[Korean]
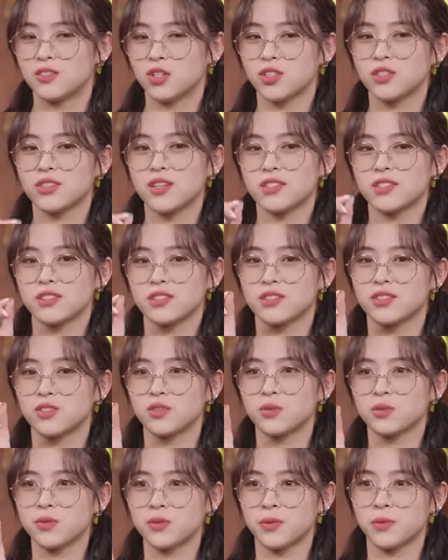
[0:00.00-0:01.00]
저는 사실 그
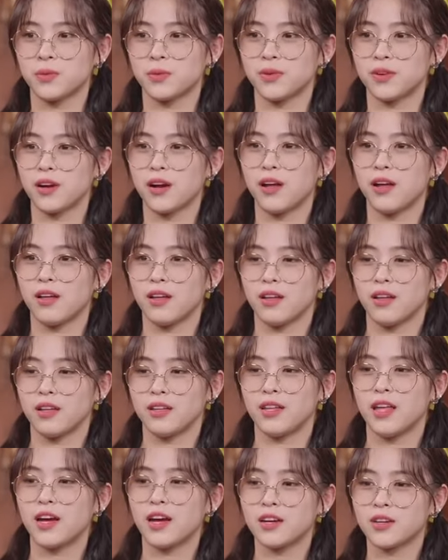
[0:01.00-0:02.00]
정도로 뭔가
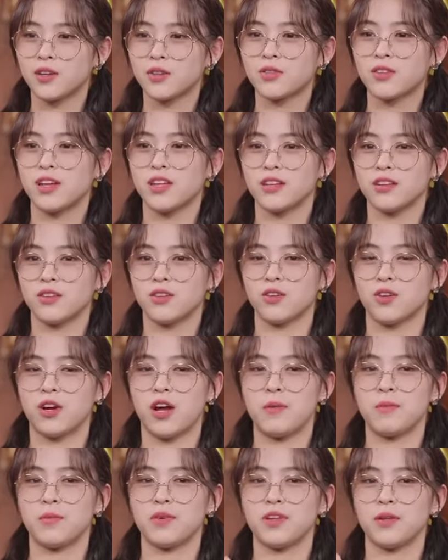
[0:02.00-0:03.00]
어. 내가 꼈다는 걸
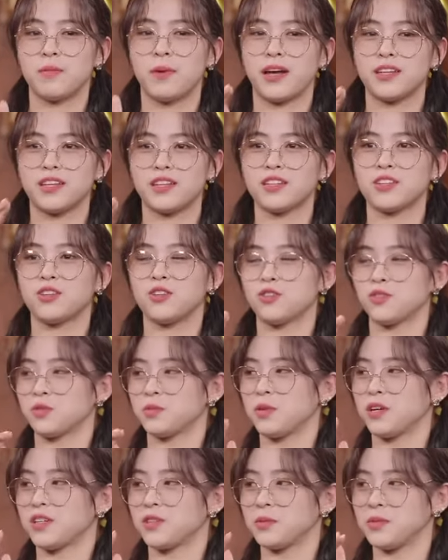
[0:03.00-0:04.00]
한 번에 받아들여
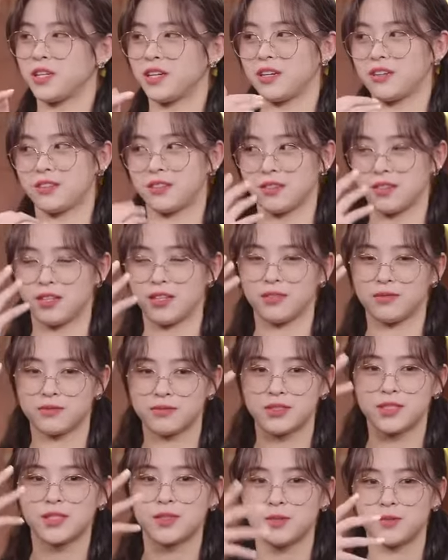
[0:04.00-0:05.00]
줄 만큼 제가 그렇게
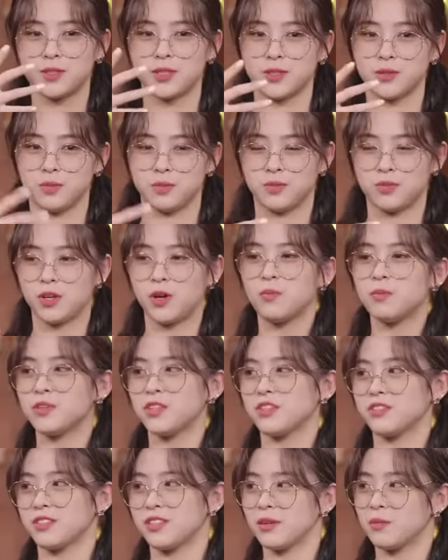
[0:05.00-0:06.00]
그
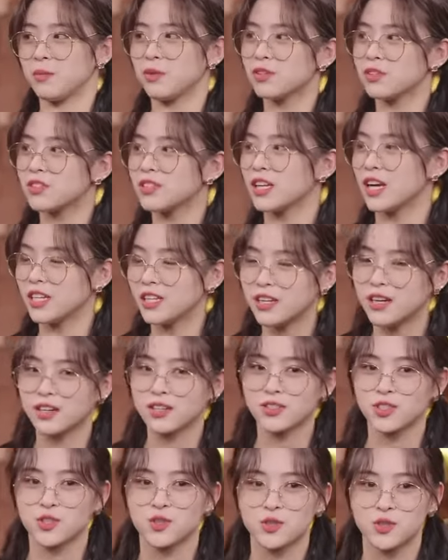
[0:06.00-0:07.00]
컴피던스한 펄슨이 아니라
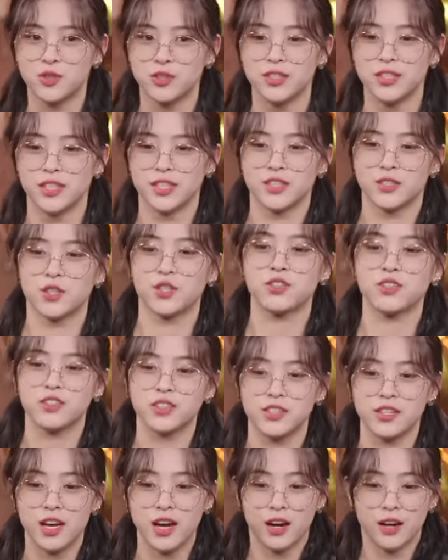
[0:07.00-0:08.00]
가지고 저는
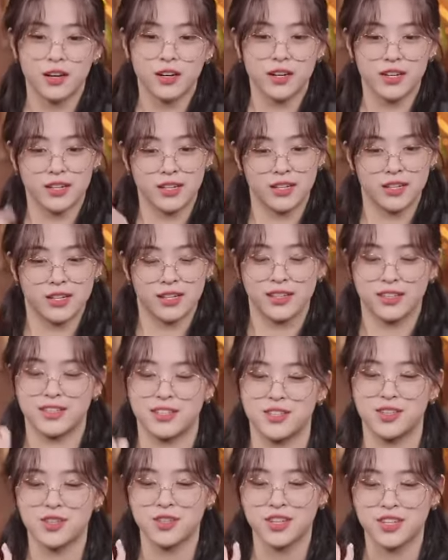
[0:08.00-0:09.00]
그냥
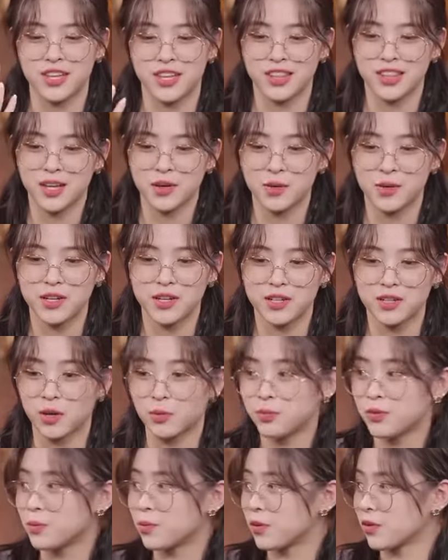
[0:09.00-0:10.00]
그렇게 된다면은
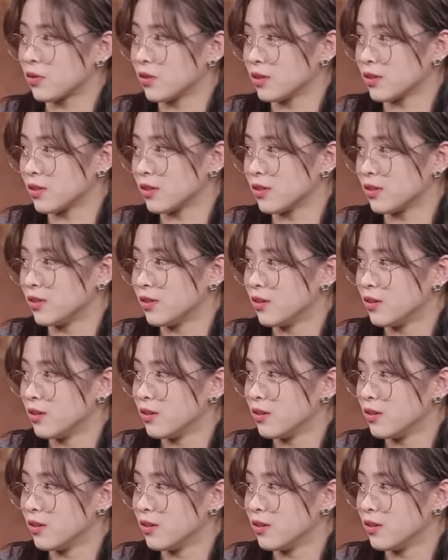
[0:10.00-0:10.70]
옆을 볼 것 같아요.